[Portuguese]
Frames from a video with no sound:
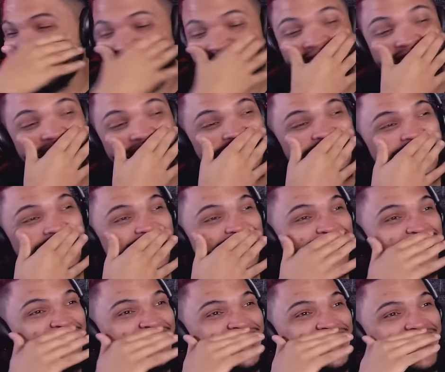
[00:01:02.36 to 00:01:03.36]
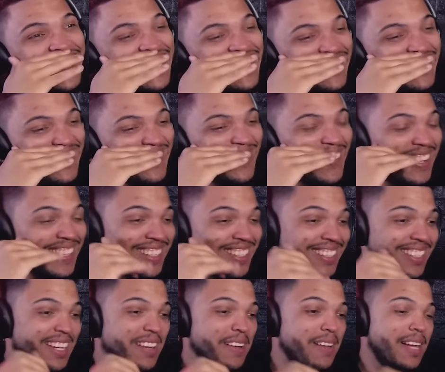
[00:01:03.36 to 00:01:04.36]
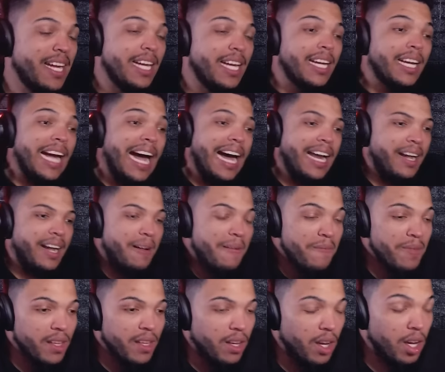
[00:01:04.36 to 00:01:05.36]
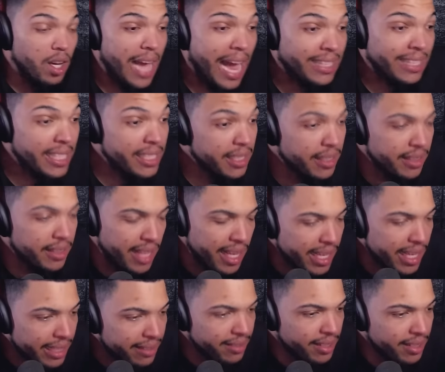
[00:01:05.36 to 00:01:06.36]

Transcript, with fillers: amor de Deus, cara, tô falando. Cara, a gente tem que